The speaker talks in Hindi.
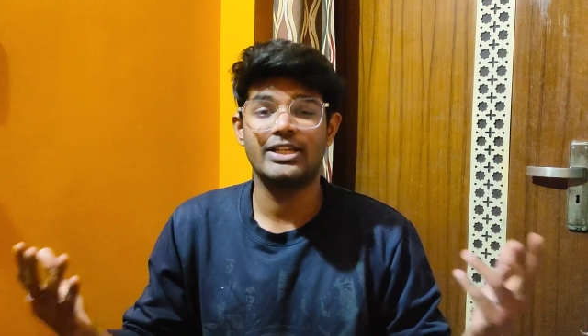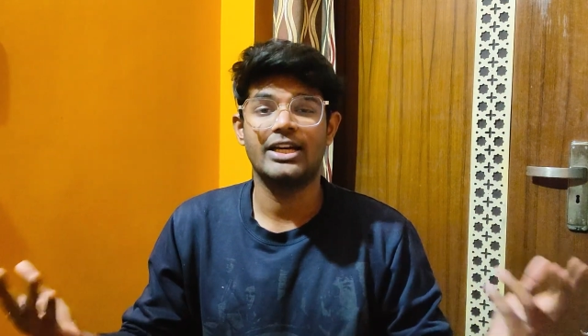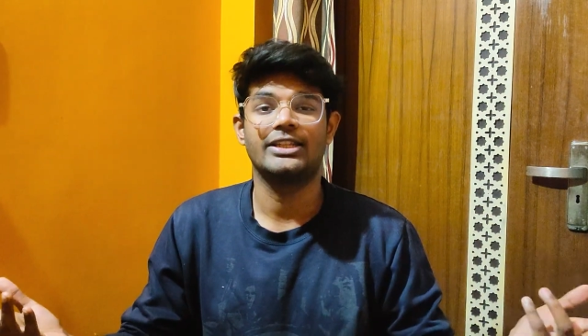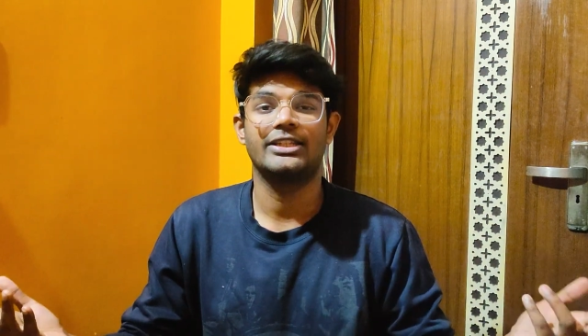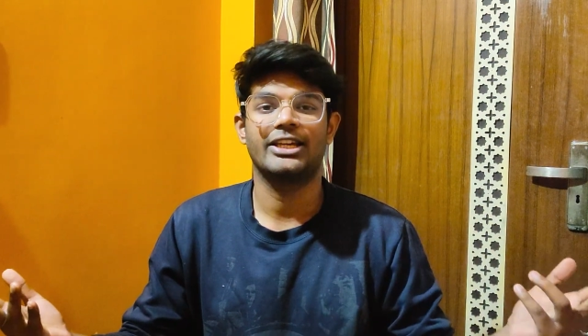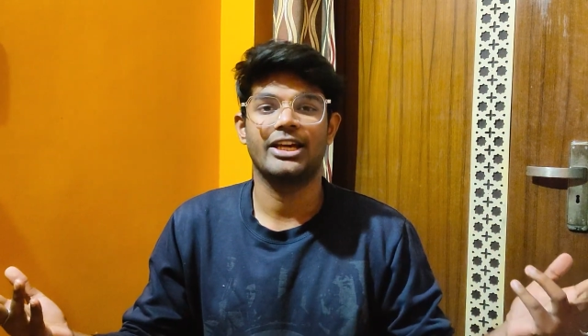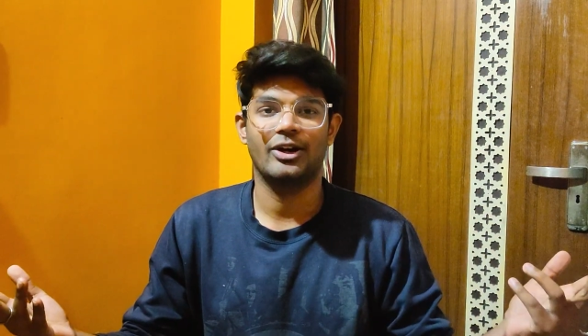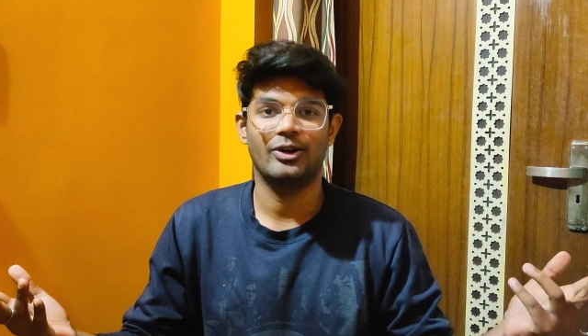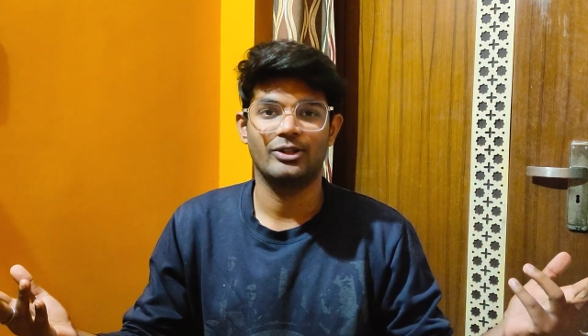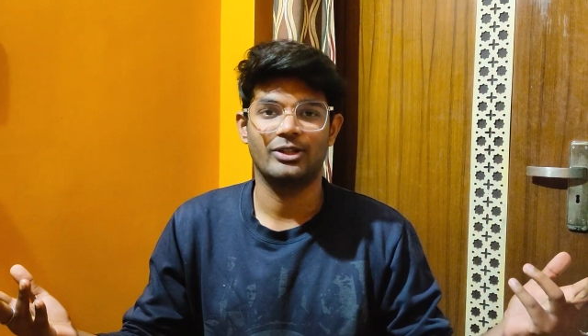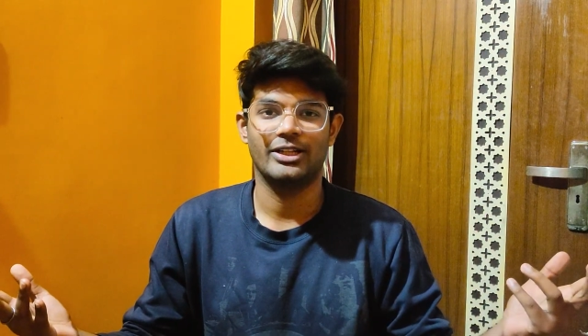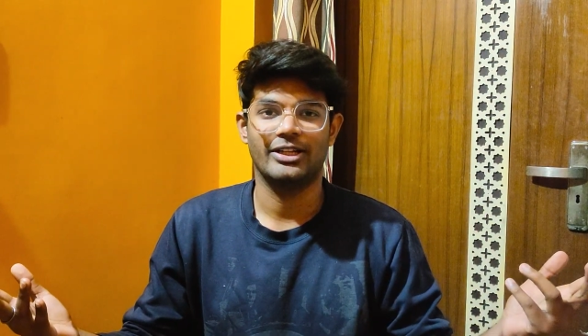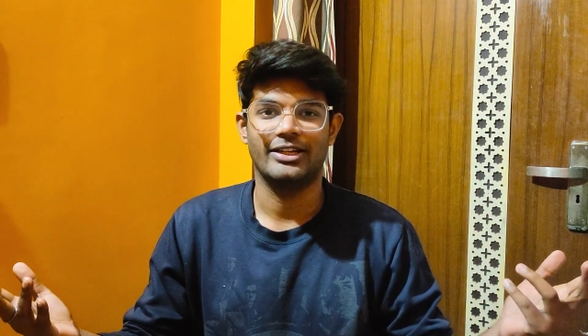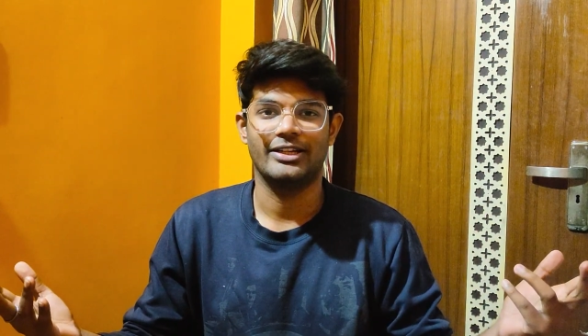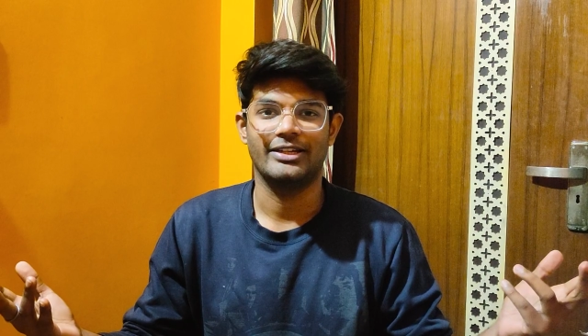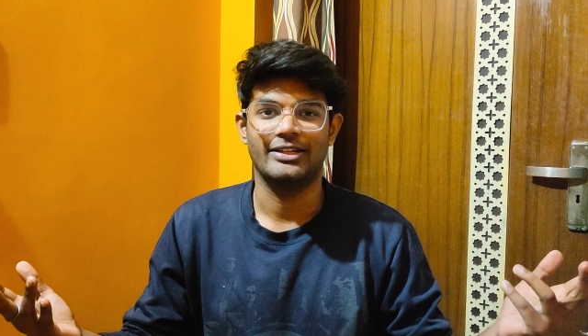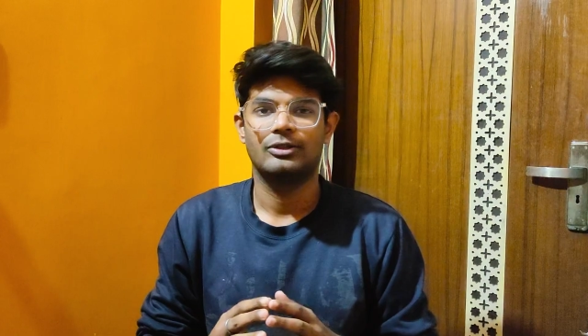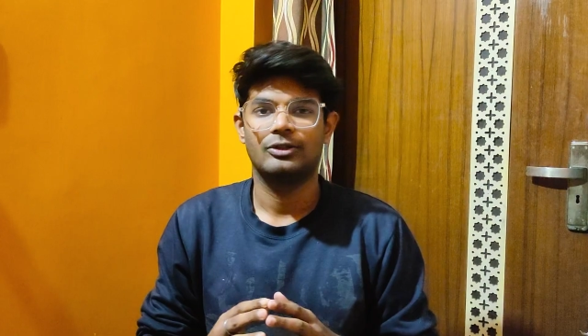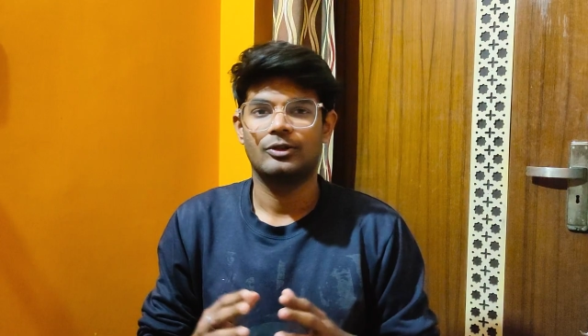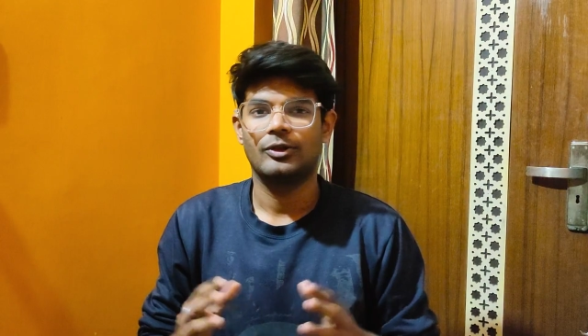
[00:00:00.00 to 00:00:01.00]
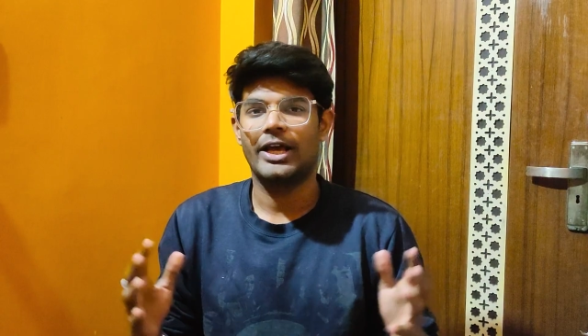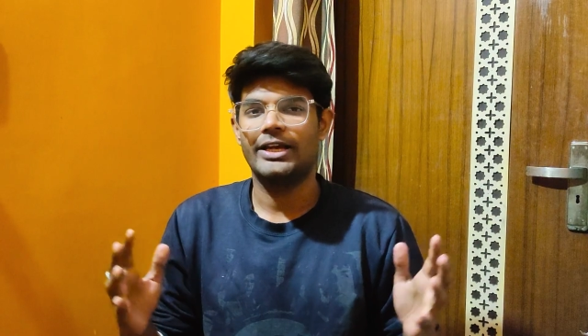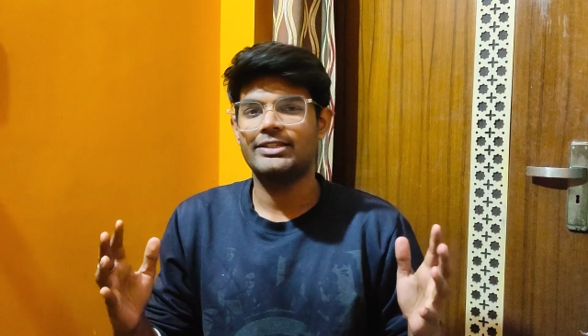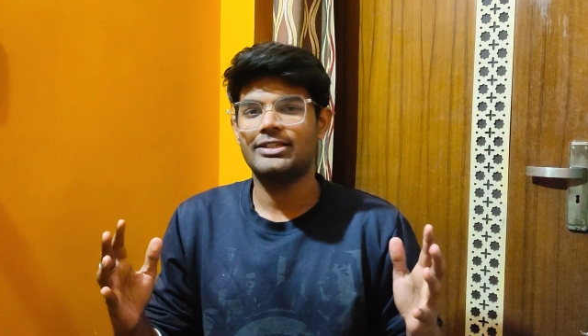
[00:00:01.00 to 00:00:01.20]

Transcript: साथ क्या होता है तो लाइक